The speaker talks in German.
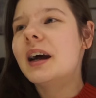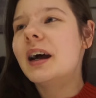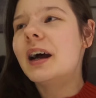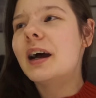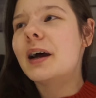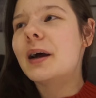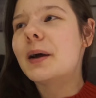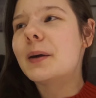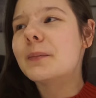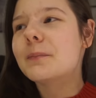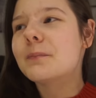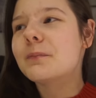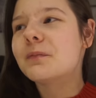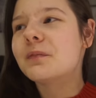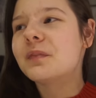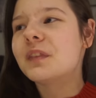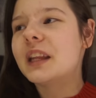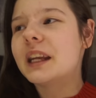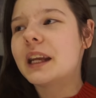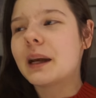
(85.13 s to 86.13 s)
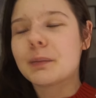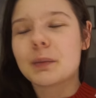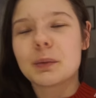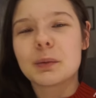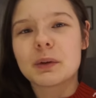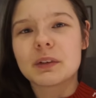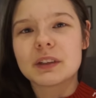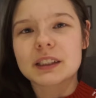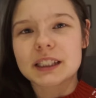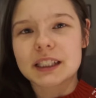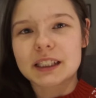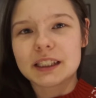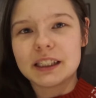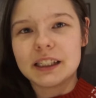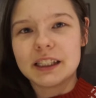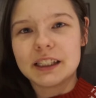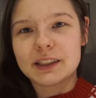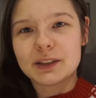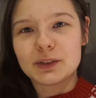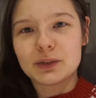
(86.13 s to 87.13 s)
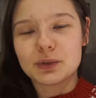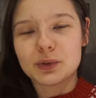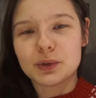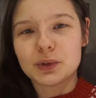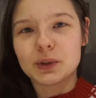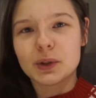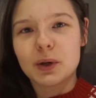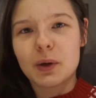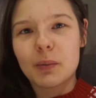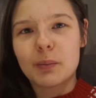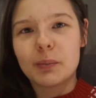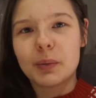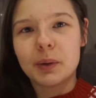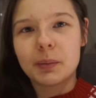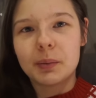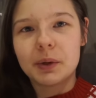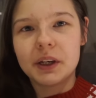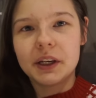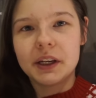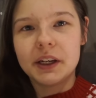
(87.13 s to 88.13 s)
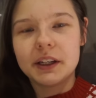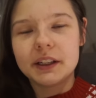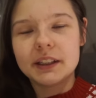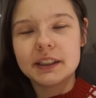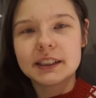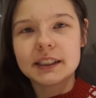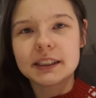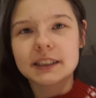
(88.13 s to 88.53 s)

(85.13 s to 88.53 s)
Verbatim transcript: Ähm, ich habe nämlich was genäht für Baby Nils.